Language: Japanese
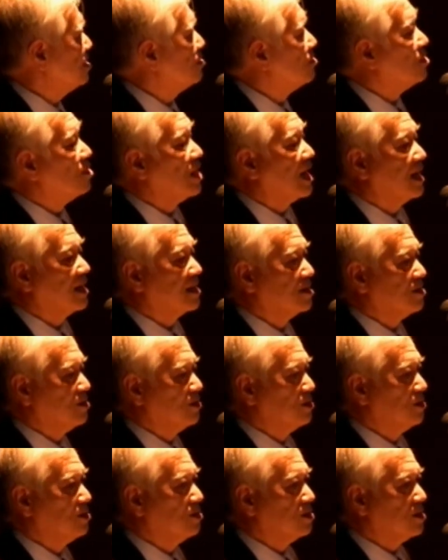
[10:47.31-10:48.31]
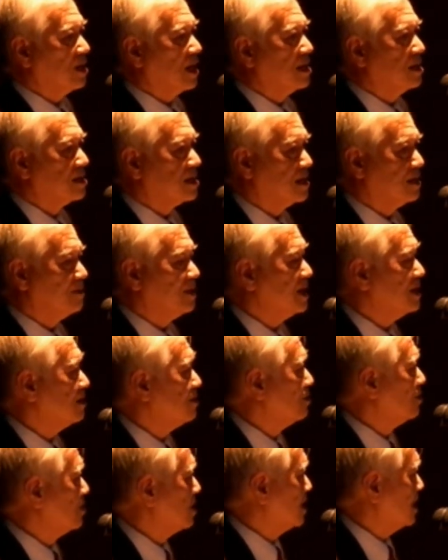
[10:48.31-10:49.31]
こう反応を厳し
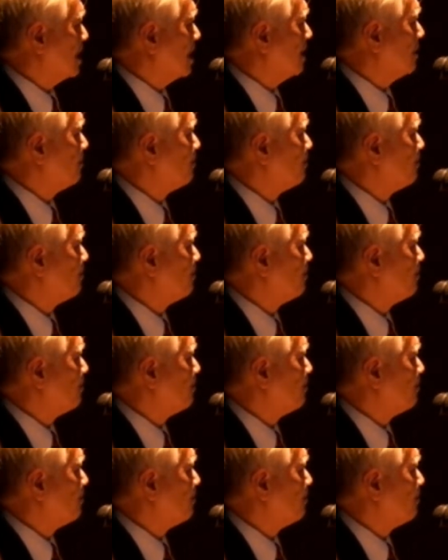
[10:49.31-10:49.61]
くをした